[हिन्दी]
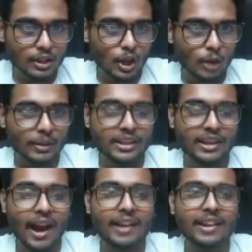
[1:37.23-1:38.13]
अबे
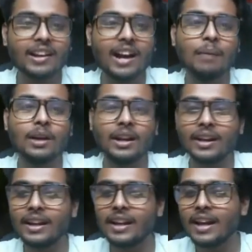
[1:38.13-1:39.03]
क्या ही काम कर
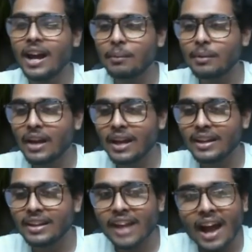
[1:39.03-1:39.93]
रही है ये आर्मी यार
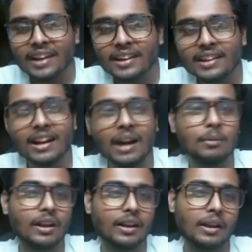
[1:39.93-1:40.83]
क्या ही काम
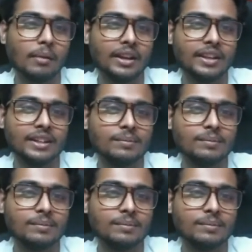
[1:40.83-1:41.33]
कर रही है भाई